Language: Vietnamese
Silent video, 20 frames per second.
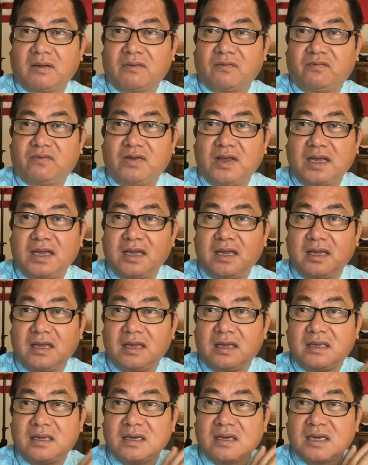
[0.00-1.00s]

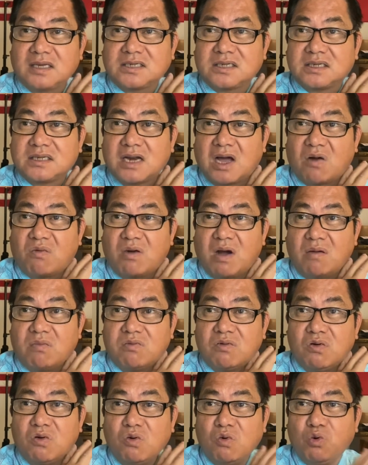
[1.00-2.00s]
vì những cái sự đầu óc
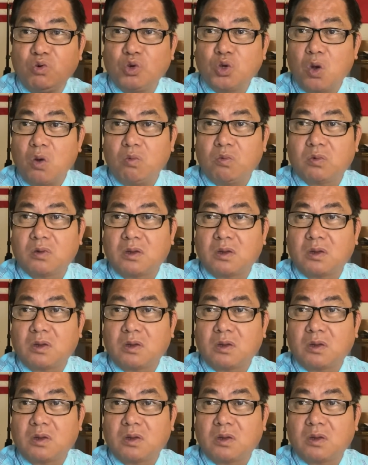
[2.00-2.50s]
ngu dốt